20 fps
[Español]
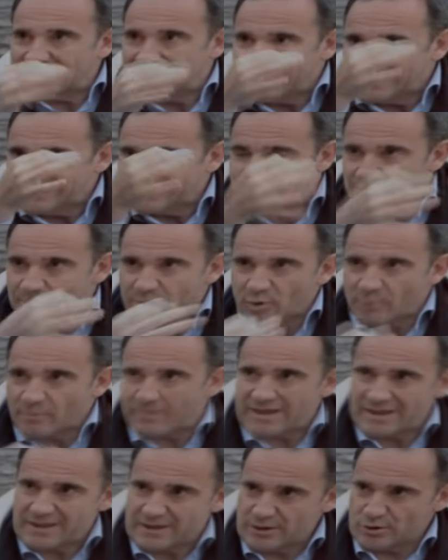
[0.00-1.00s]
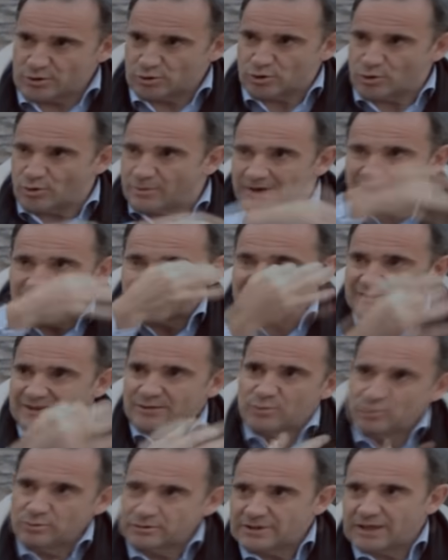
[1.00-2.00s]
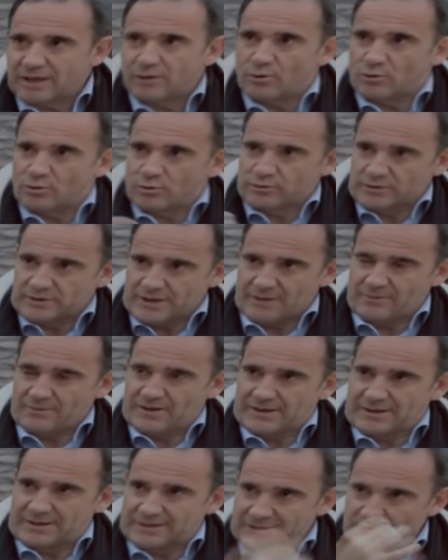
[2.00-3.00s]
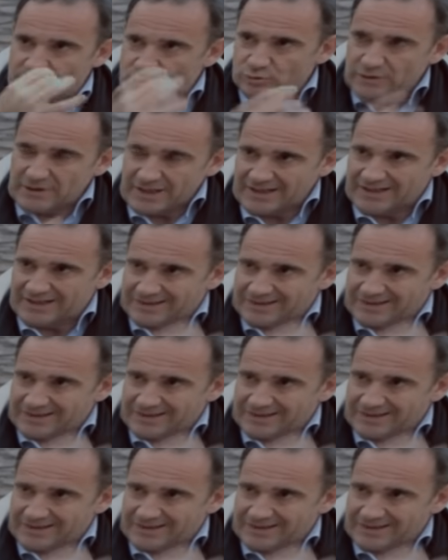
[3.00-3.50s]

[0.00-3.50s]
es el tipo medio sobre el resultado contable que tributan?